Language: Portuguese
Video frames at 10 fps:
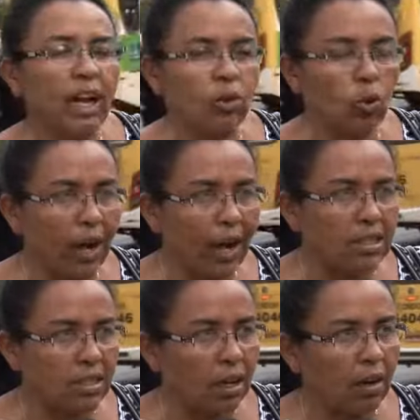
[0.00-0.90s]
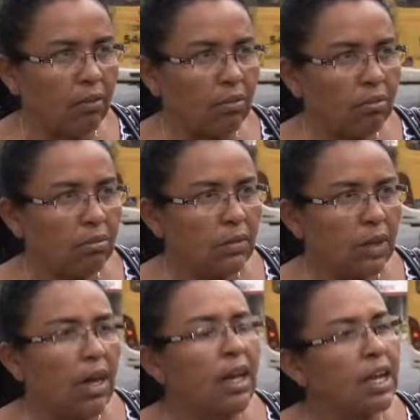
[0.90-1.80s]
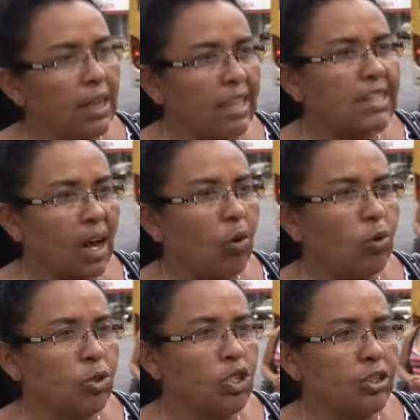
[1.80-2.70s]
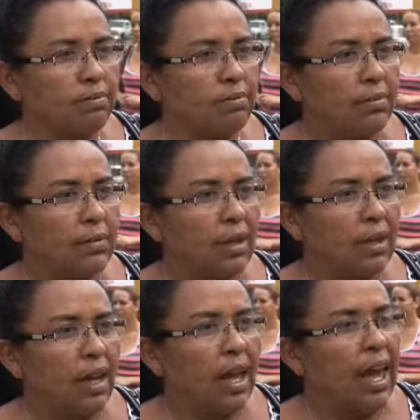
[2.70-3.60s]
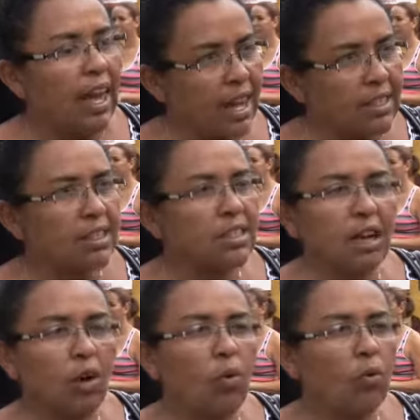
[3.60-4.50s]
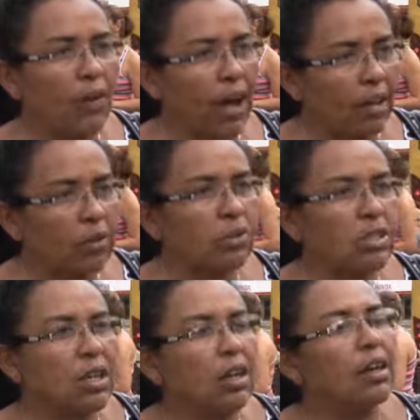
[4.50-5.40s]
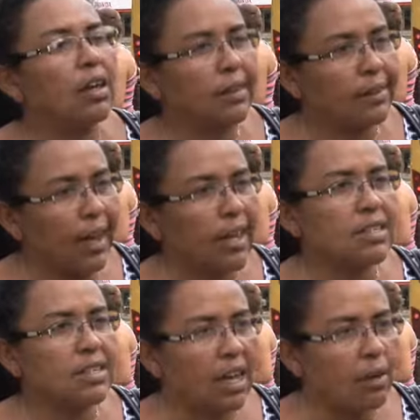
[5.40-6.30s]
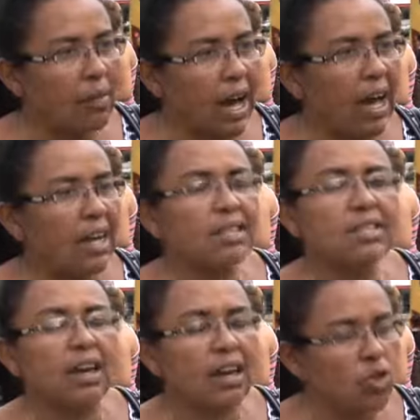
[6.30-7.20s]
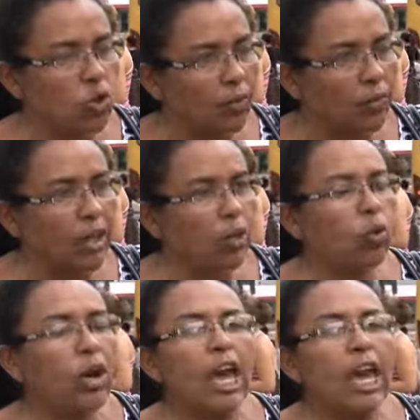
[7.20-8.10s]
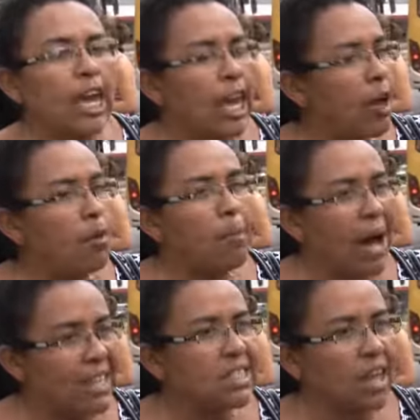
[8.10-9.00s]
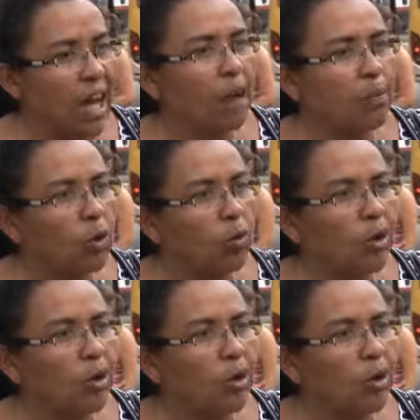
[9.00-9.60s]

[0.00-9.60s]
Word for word: educação e na saúde. Esses são os fatos que têm que ser mais resolvido e mais rápido